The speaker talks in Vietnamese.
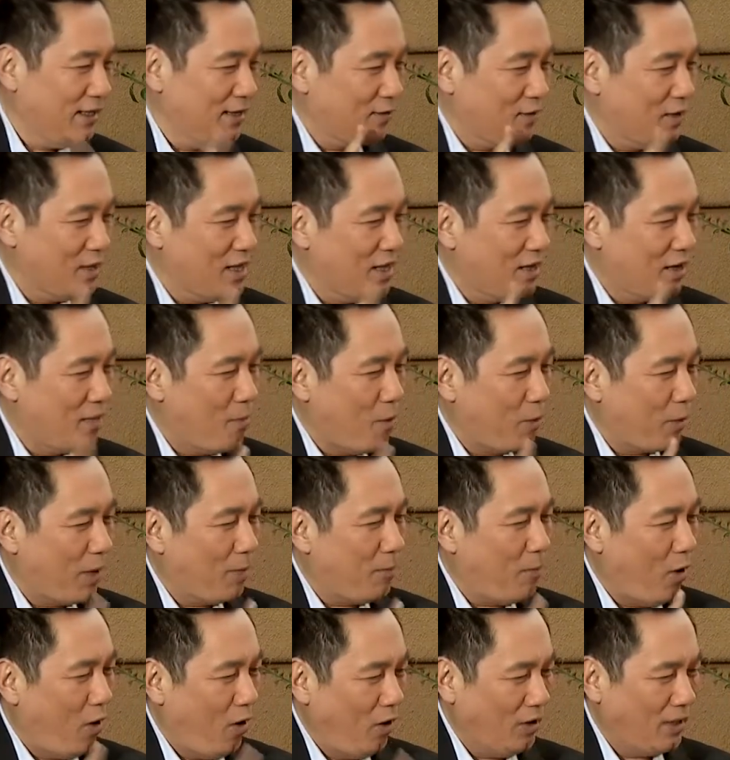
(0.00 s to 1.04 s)
tuy nhiên có một cái
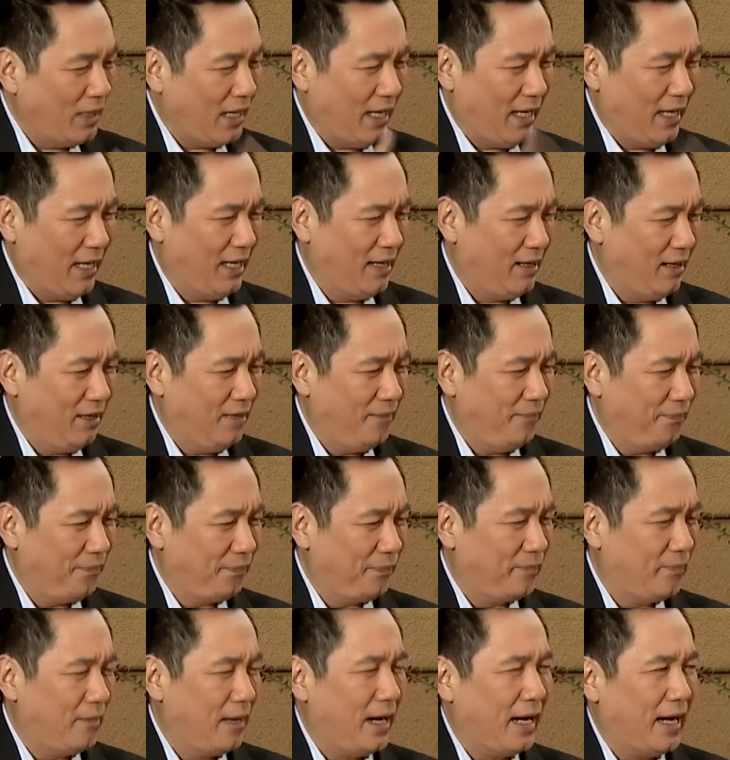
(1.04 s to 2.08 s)
món này đó
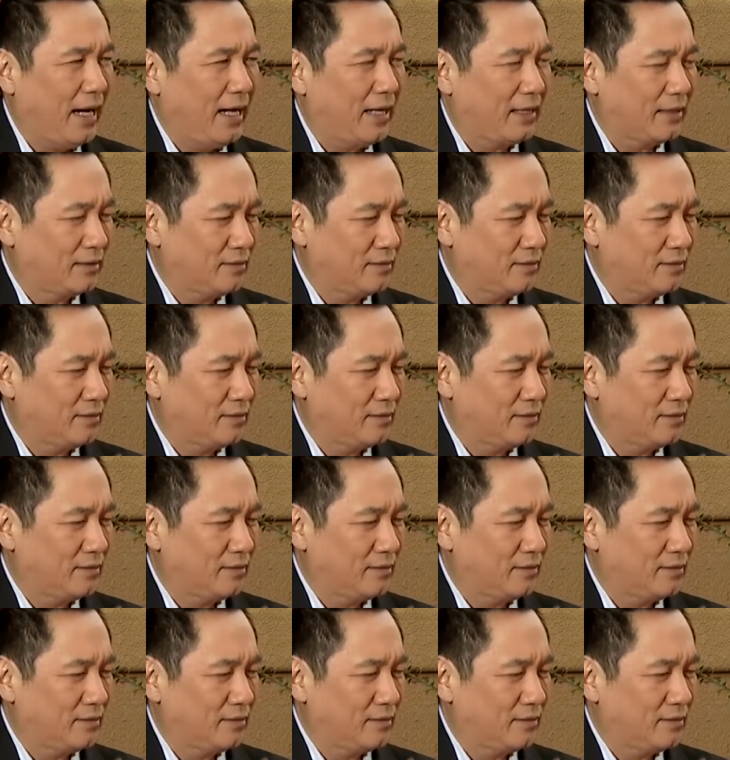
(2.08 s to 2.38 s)
mà